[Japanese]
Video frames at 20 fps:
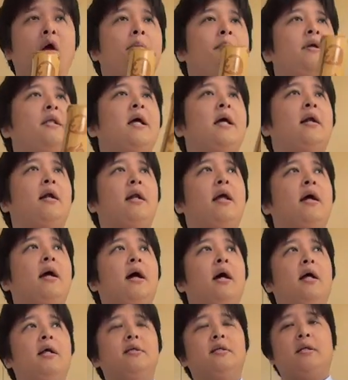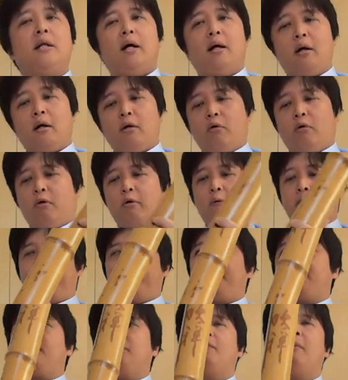みたいなね感じでなんかこ
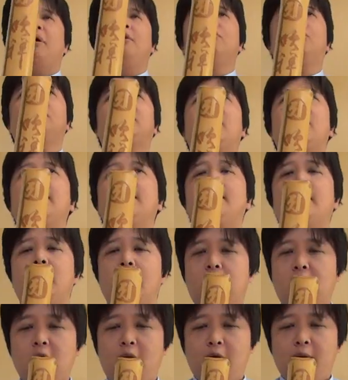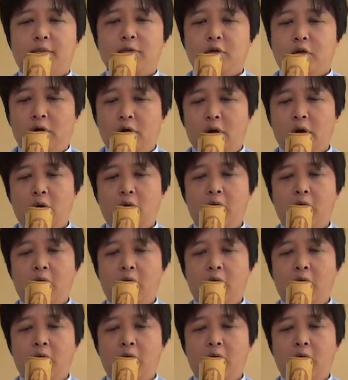うまあゆったりゆったりいきましょうか。